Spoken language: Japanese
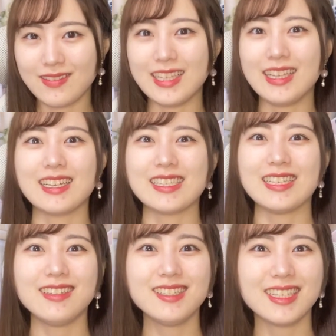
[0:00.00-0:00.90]
みたいな感じで
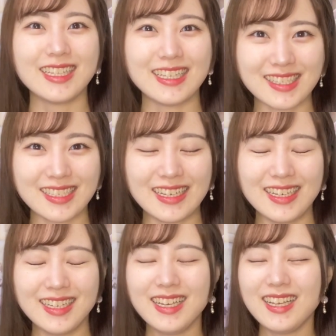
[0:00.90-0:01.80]
やるじゃないです
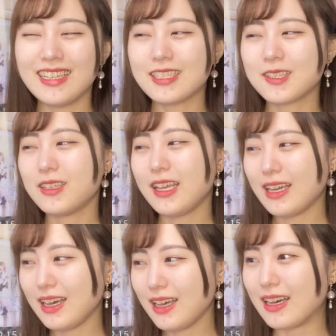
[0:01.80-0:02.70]
か。で、それ
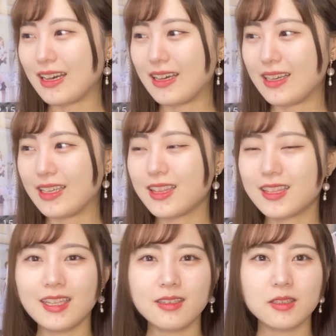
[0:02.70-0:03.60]
が、やっ
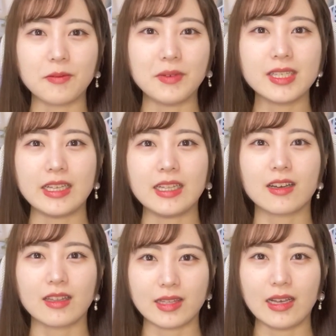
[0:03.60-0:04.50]
てる人がマジでいな
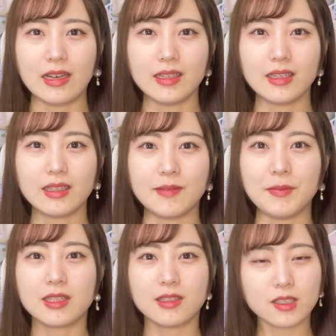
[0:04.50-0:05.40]
かった。
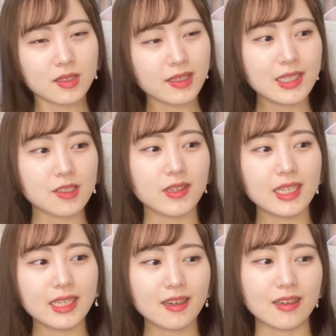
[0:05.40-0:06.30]
まあ、それは
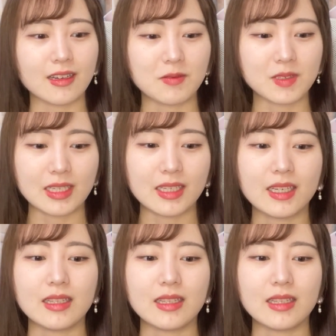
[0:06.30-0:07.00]
ジョエリだからかもしれない